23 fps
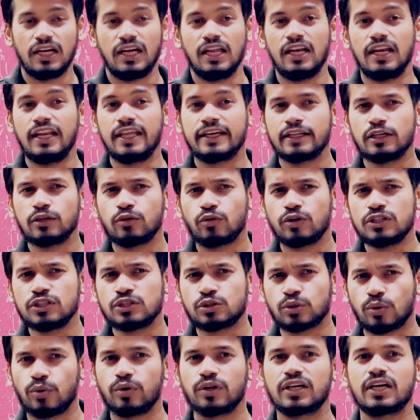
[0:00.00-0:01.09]
लेकिन कोई
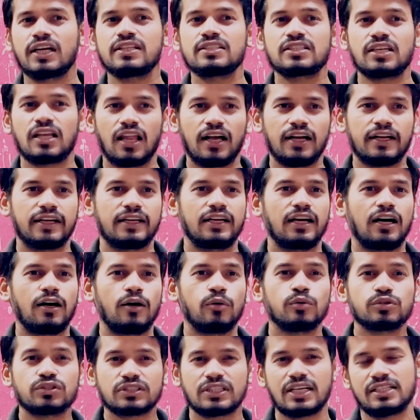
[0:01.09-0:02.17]
छोड़कर चला गया
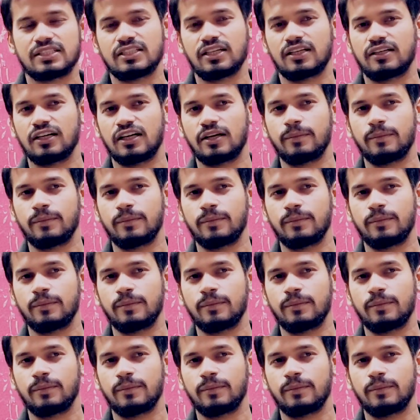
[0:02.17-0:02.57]
उसके चक्कर